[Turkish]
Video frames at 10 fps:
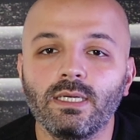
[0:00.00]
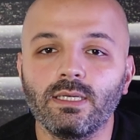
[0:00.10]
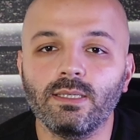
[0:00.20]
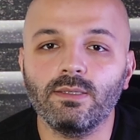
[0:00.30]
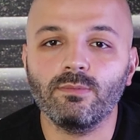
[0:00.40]

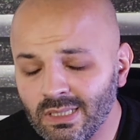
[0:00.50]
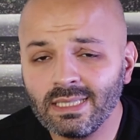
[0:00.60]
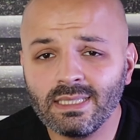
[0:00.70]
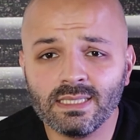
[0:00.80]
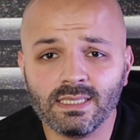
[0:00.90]
E,
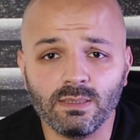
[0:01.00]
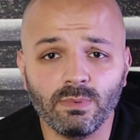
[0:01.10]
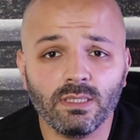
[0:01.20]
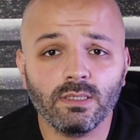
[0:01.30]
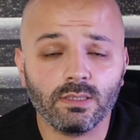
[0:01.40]
dilediğiniz
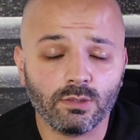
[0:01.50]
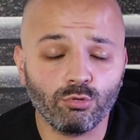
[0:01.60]
gibi